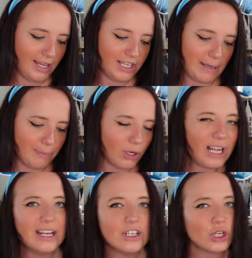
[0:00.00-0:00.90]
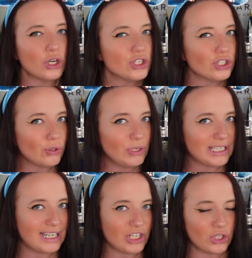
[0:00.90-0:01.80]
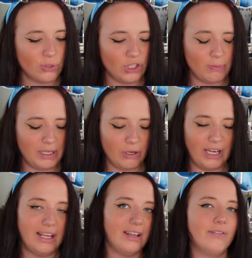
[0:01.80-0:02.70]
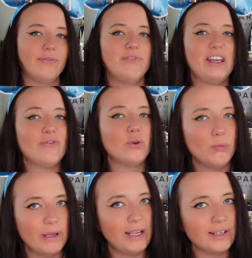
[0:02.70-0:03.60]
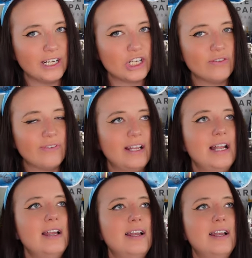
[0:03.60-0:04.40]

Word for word: Ich habe noch keine Toy Story Tasche und ich bin ja auch eher der Fan von Umhängetaschen, weil